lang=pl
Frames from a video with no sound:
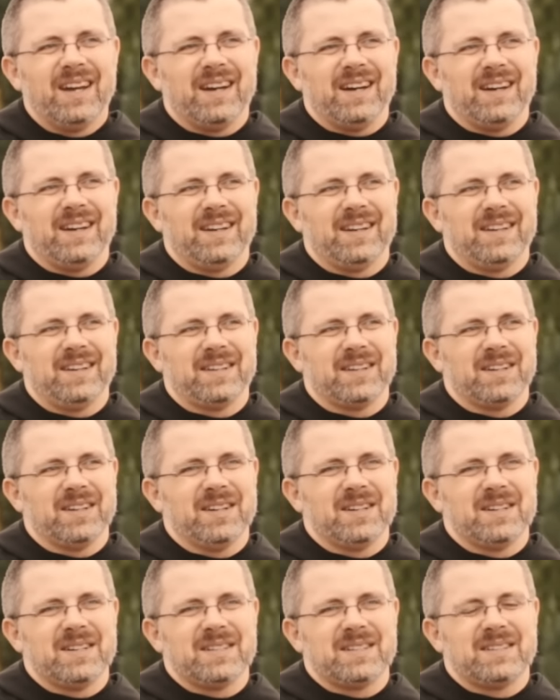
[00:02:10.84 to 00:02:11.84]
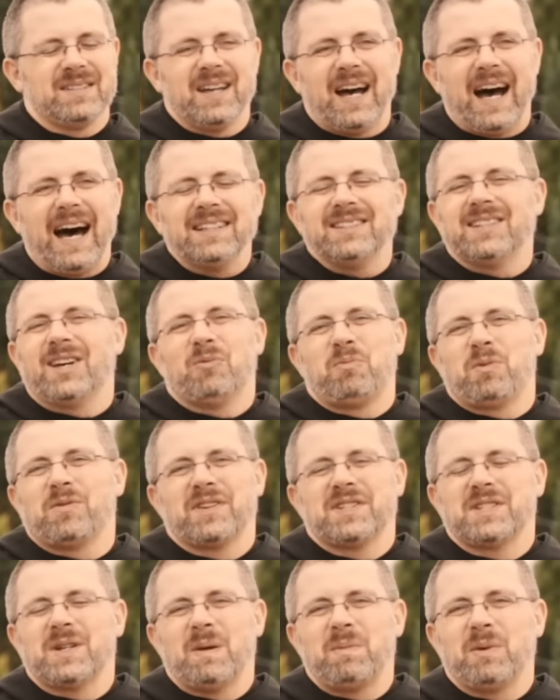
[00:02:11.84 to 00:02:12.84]
e, Anna
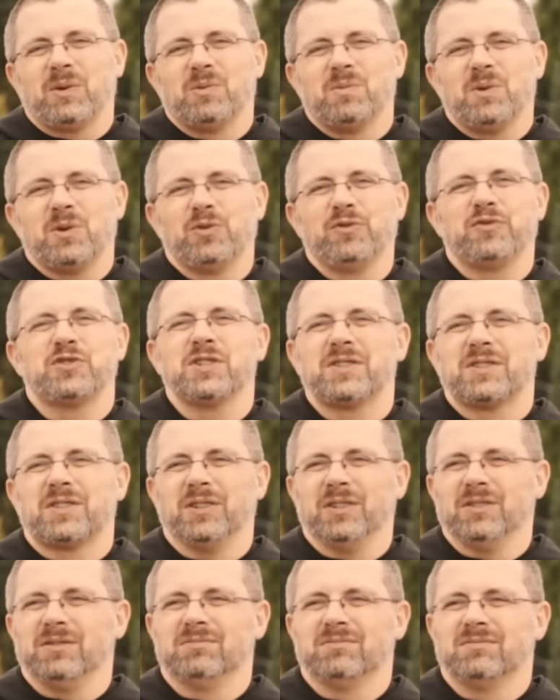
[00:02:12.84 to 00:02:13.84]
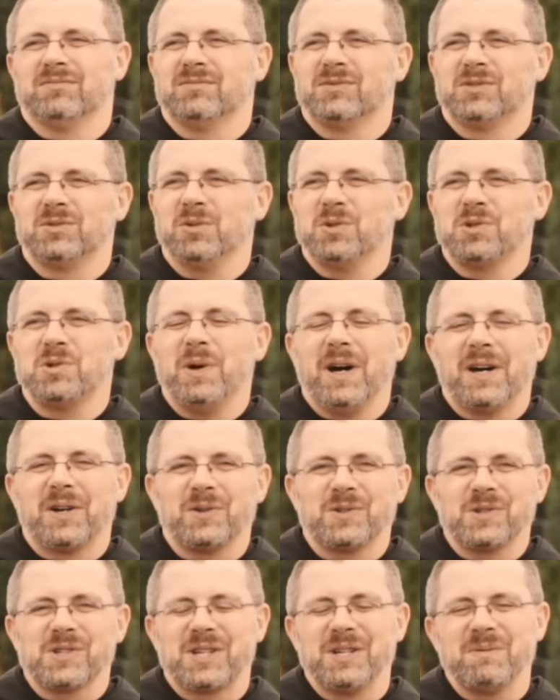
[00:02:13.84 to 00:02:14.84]
opowiedziała Panu Bogu wszystko. Złożyła
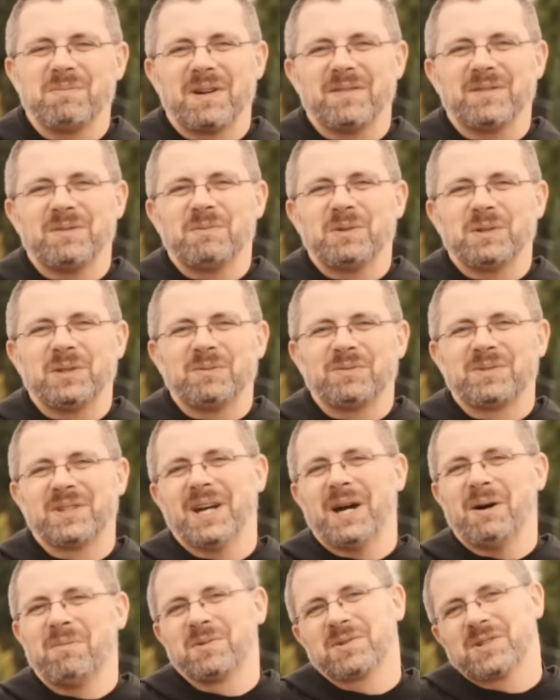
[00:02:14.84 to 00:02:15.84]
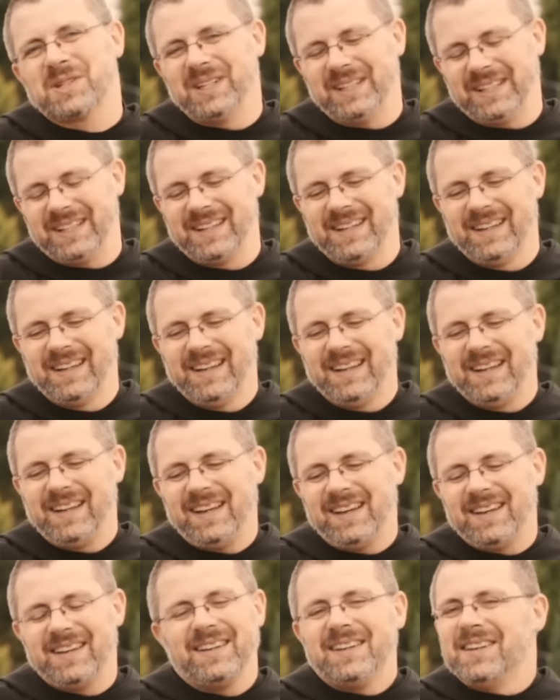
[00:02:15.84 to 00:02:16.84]
rączki prawdopodobnie, a może nie,
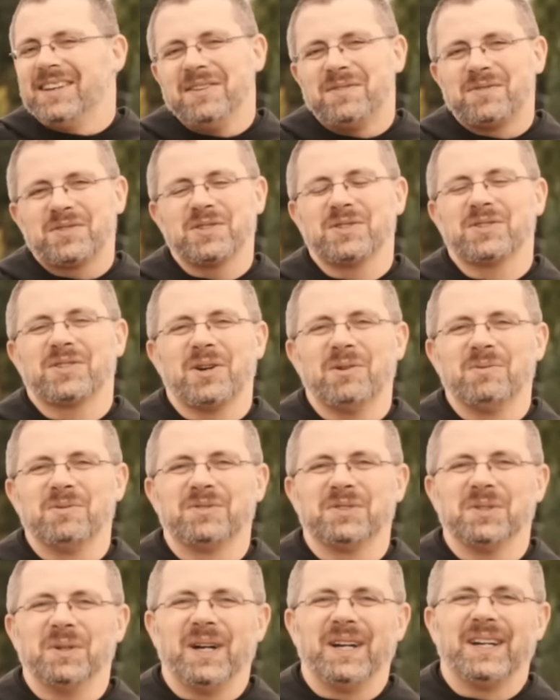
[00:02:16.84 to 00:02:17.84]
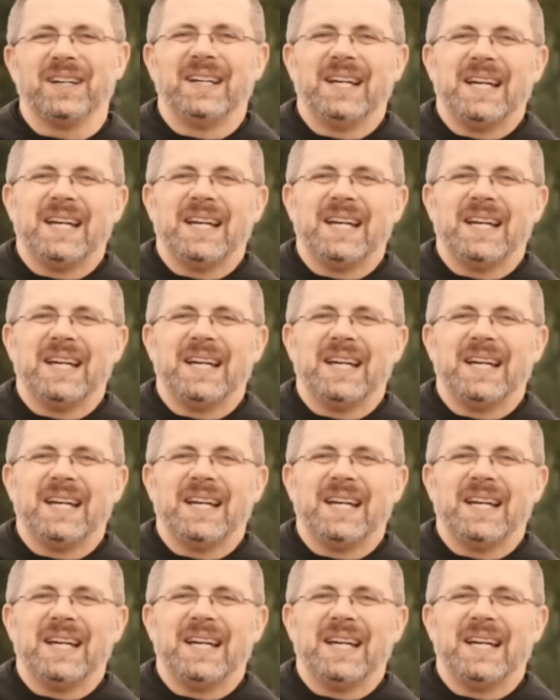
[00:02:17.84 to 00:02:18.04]
e, i wszystko mówiła.